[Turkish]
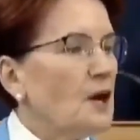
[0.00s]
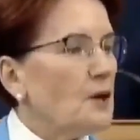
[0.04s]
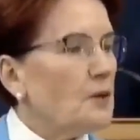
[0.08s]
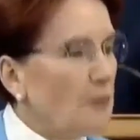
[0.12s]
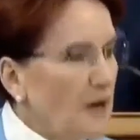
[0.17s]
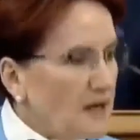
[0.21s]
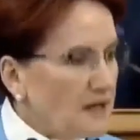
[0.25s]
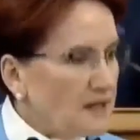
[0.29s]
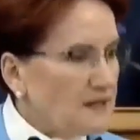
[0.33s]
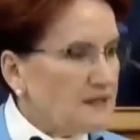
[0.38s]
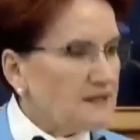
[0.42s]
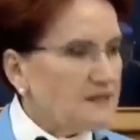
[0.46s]

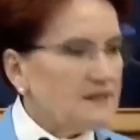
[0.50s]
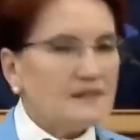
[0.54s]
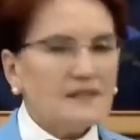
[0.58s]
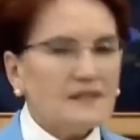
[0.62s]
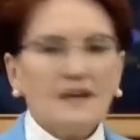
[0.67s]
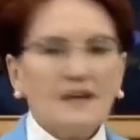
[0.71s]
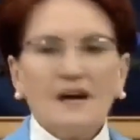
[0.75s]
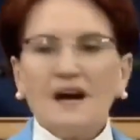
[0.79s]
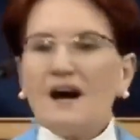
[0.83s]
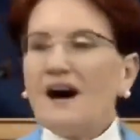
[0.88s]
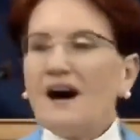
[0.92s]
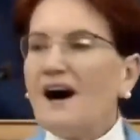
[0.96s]
Bakın
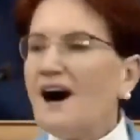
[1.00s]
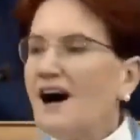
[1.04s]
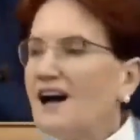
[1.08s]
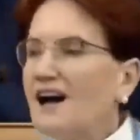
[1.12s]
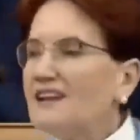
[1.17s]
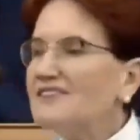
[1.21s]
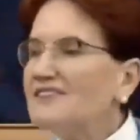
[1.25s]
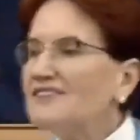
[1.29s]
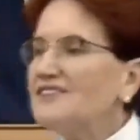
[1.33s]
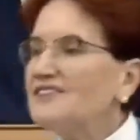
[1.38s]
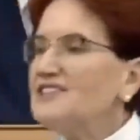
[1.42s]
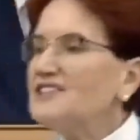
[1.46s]

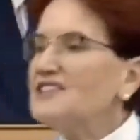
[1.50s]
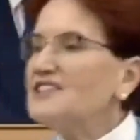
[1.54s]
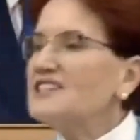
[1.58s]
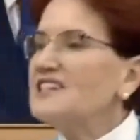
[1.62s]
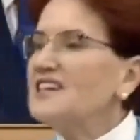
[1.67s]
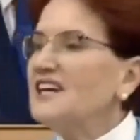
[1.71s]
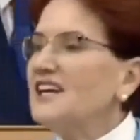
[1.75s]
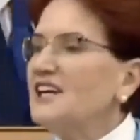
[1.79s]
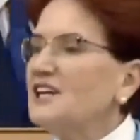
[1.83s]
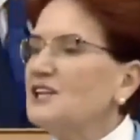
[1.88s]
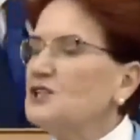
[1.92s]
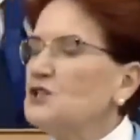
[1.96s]
altını
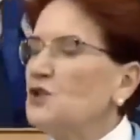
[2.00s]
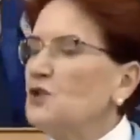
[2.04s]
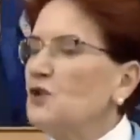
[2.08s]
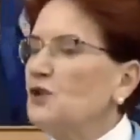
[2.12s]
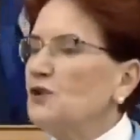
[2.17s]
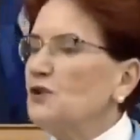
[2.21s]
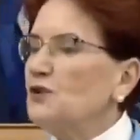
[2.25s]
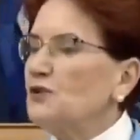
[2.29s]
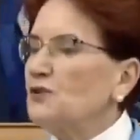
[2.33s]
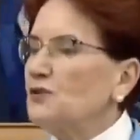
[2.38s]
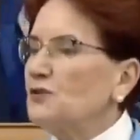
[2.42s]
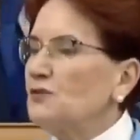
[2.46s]
çizerek
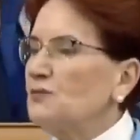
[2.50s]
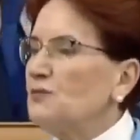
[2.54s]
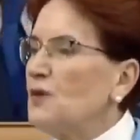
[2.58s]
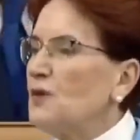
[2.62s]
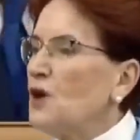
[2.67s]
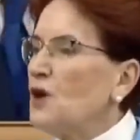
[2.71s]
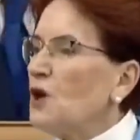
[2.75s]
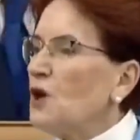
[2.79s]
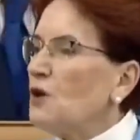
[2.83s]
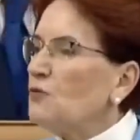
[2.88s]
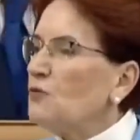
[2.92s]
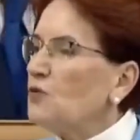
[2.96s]
söylüyorum.
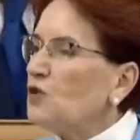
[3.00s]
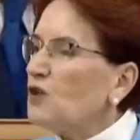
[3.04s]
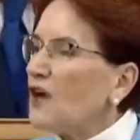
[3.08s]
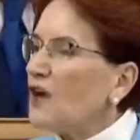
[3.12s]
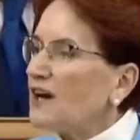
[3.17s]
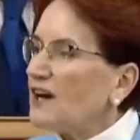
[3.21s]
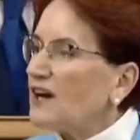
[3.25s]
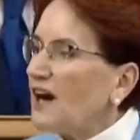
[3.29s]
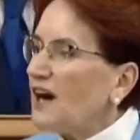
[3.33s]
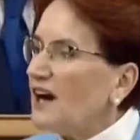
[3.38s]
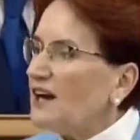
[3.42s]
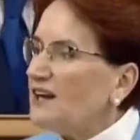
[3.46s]
Bu
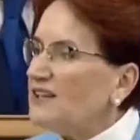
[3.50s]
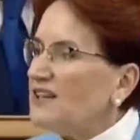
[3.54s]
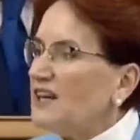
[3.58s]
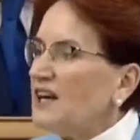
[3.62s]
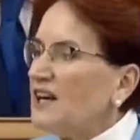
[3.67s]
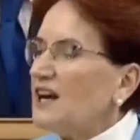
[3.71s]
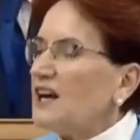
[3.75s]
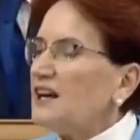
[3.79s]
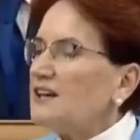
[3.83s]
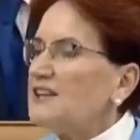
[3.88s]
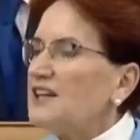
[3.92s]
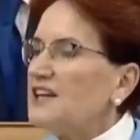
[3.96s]
karar
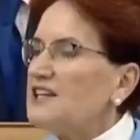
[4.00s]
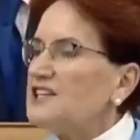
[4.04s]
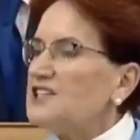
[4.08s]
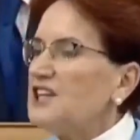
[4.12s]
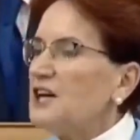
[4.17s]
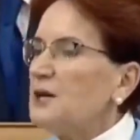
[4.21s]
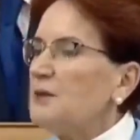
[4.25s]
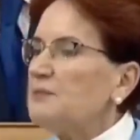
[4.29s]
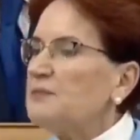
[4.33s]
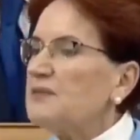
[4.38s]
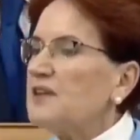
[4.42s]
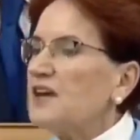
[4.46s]

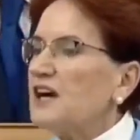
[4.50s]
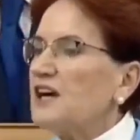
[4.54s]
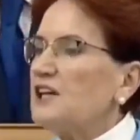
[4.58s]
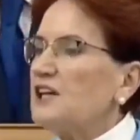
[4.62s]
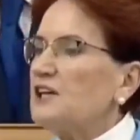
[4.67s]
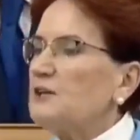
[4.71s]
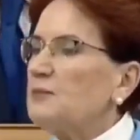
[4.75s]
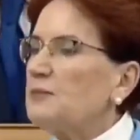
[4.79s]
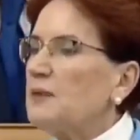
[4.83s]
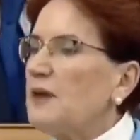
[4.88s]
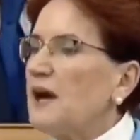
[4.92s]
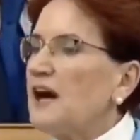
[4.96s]
Recep
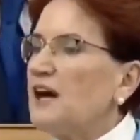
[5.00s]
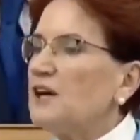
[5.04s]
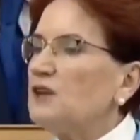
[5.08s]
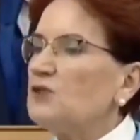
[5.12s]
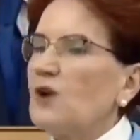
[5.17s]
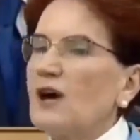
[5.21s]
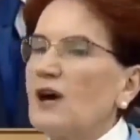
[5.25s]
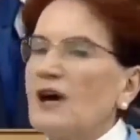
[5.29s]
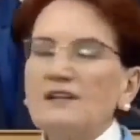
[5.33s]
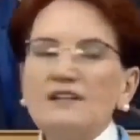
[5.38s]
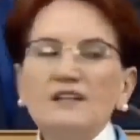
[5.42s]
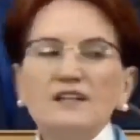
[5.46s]
Tayyip
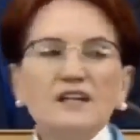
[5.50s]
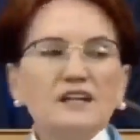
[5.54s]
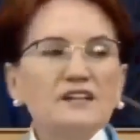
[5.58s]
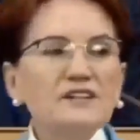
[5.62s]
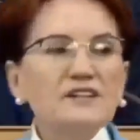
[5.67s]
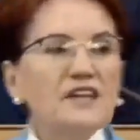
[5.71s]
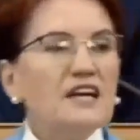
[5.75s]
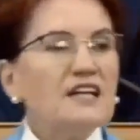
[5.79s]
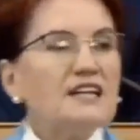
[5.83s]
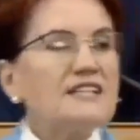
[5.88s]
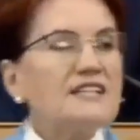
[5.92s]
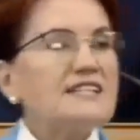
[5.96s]

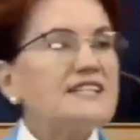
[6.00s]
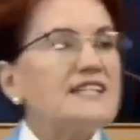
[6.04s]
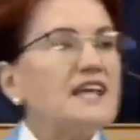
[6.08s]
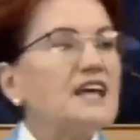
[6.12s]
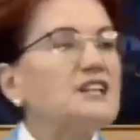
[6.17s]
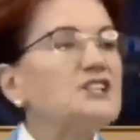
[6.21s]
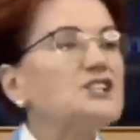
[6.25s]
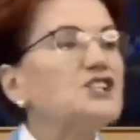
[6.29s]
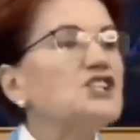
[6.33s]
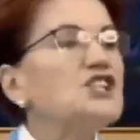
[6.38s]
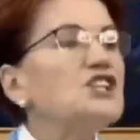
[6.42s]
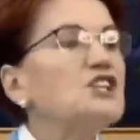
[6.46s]
Erdoğan'ın
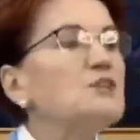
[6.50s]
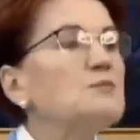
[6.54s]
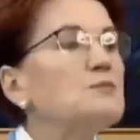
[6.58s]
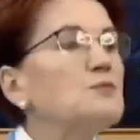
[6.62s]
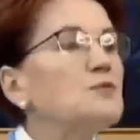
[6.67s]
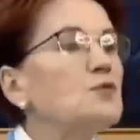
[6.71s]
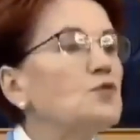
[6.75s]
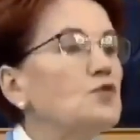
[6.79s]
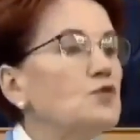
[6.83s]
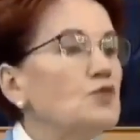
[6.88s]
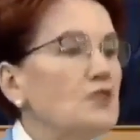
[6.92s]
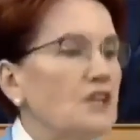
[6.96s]

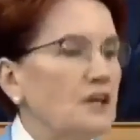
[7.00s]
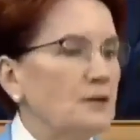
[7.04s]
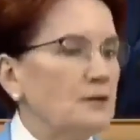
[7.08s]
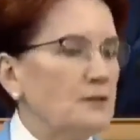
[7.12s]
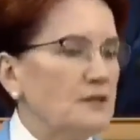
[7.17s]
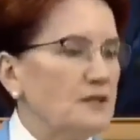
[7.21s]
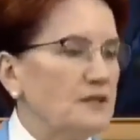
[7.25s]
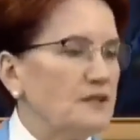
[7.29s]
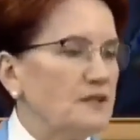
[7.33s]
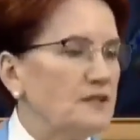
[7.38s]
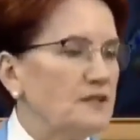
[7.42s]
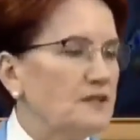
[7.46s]
seçim
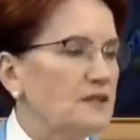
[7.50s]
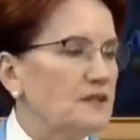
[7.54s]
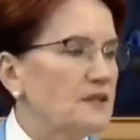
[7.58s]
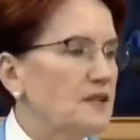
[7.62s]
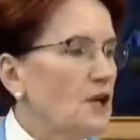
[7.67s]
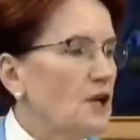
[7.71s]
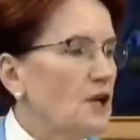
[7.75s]
gündemidir.